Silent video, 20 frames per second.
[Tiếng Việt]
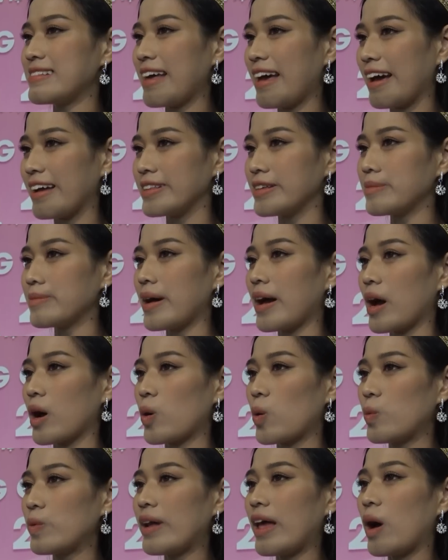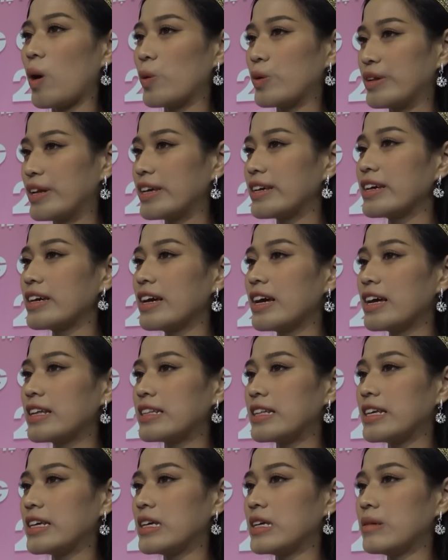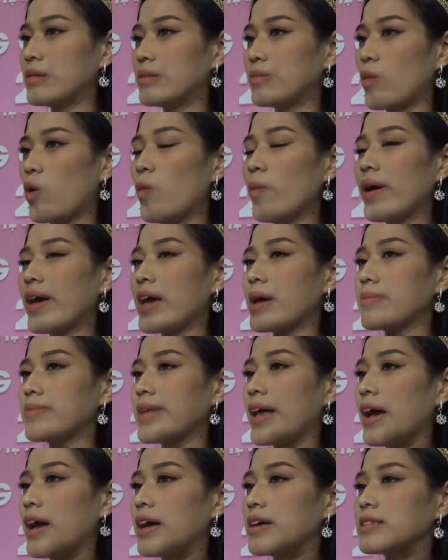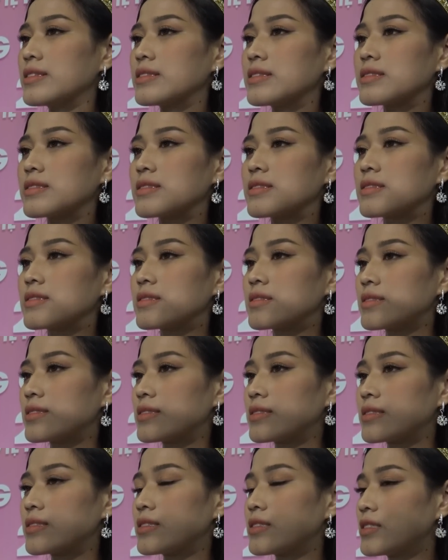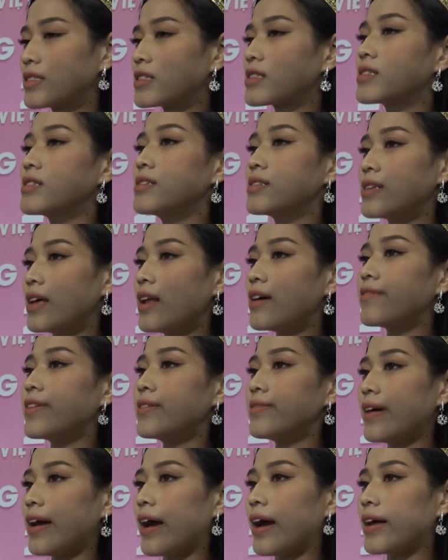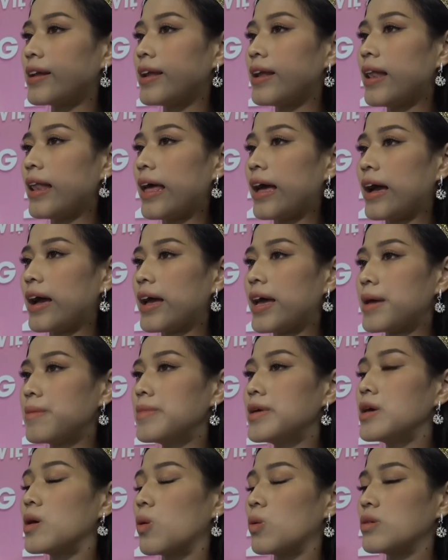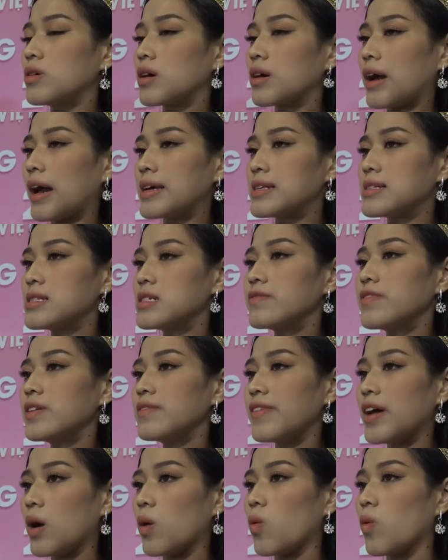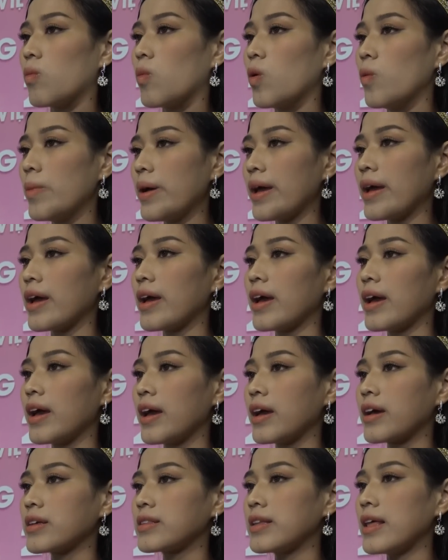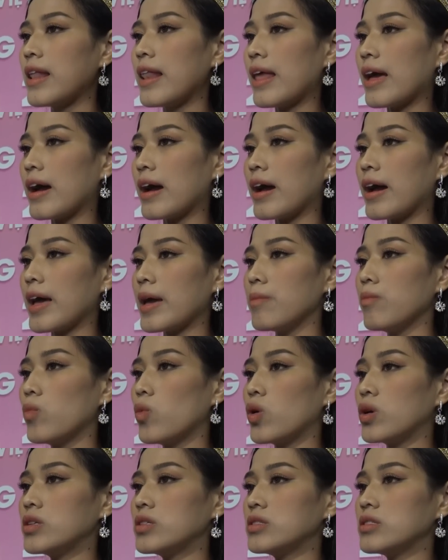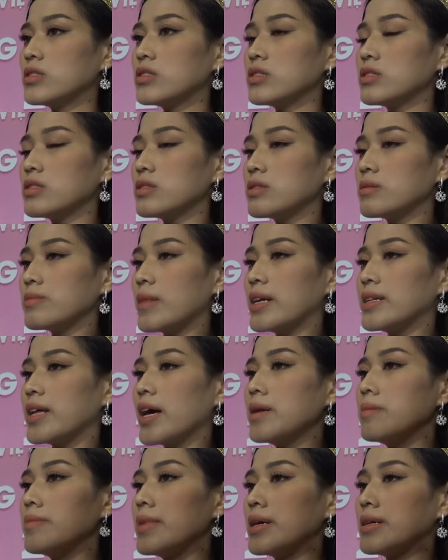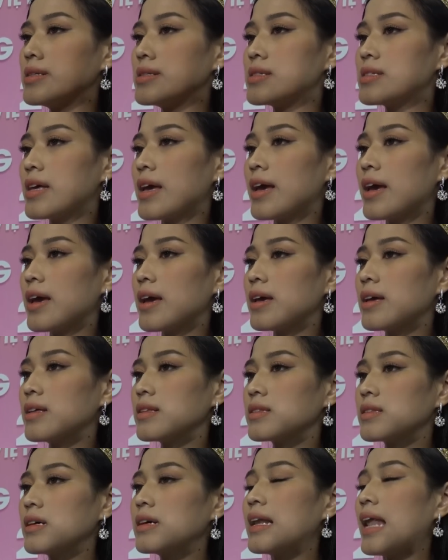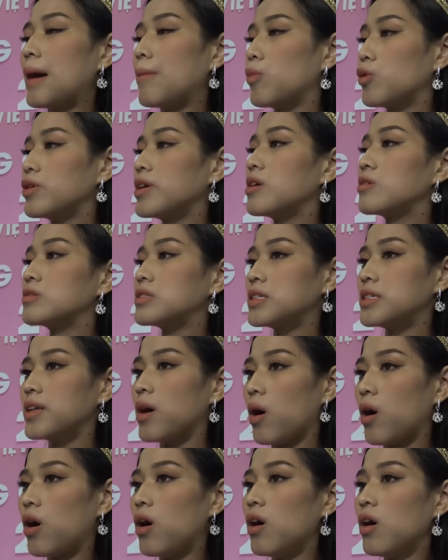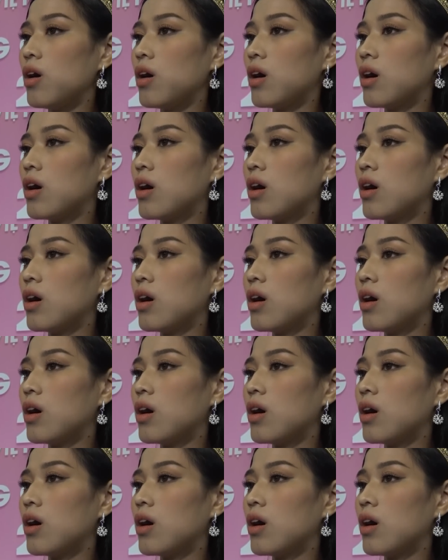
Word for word: giả nhưng mà cũng là ổn định, thì bố mẹ em đã thực sự rất là vất vả, nên là em hiểu được cái sự vất vả của bố mẹ, nên là em muốn bản thân mình sẽ tự làm một điều gì đó